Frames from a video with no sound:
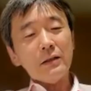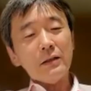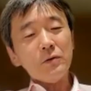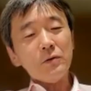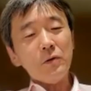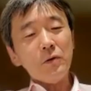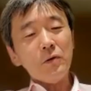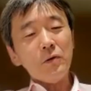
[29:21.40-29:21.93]

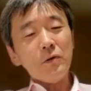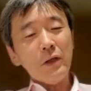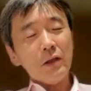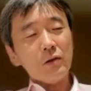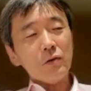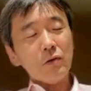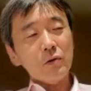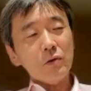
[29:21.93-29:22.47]
その、えっ
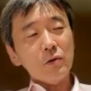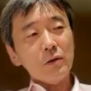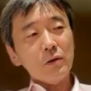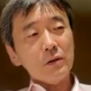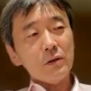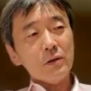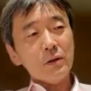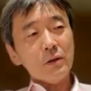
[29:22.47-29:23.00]
と、
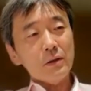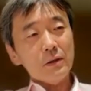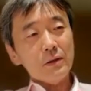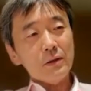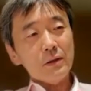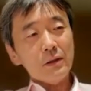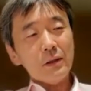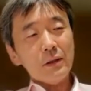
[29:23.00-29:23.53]

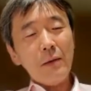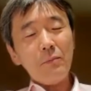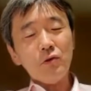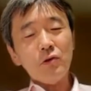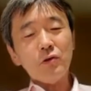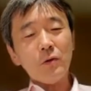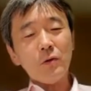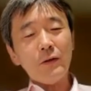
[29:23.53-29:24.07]

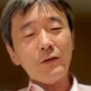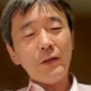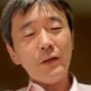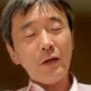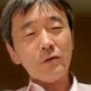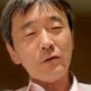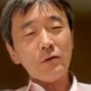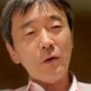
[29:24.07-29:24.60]
カーボンニュートラル
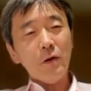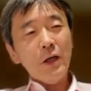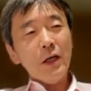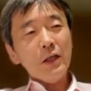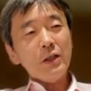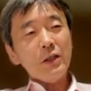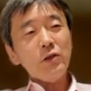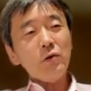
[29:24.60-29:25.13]
やると、
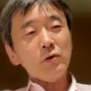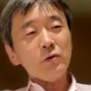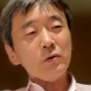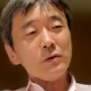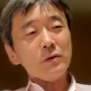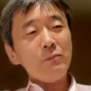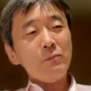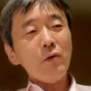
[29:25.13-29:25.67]
企業に
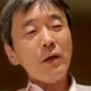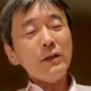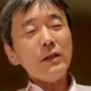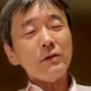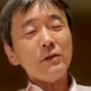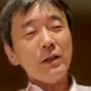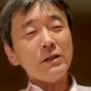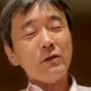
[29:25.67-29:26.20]
とっては儲かん
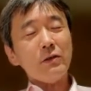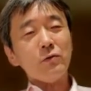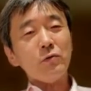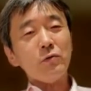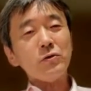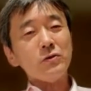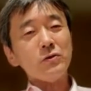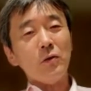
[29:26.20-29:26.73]
なくなっちゃうの
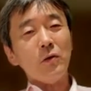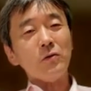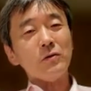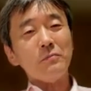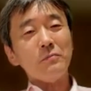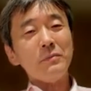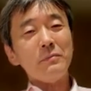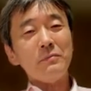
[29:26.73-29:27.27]
どうするの
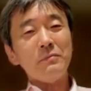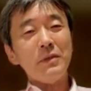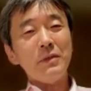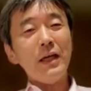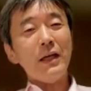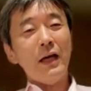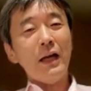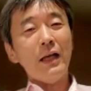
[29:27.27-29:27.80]
み
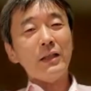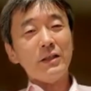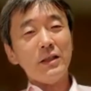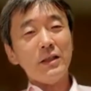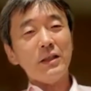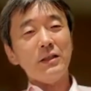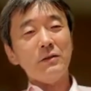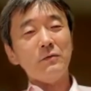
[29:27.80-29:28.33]
たいな
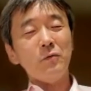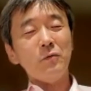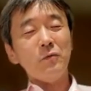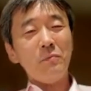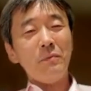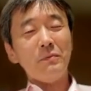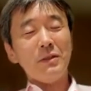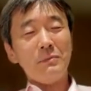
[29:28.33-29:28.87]
話
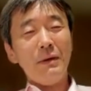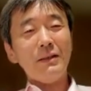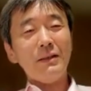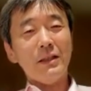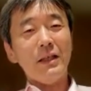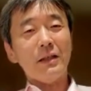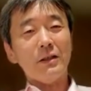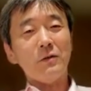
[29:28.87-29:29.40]
をいま
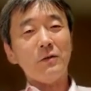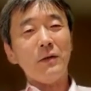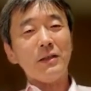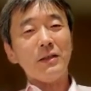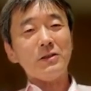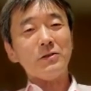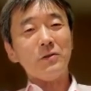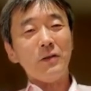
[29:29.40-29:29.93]
だにやってるわ
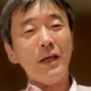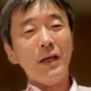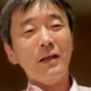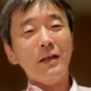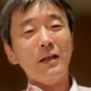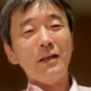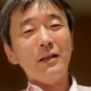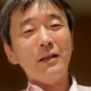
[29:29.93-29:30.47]
けですね。う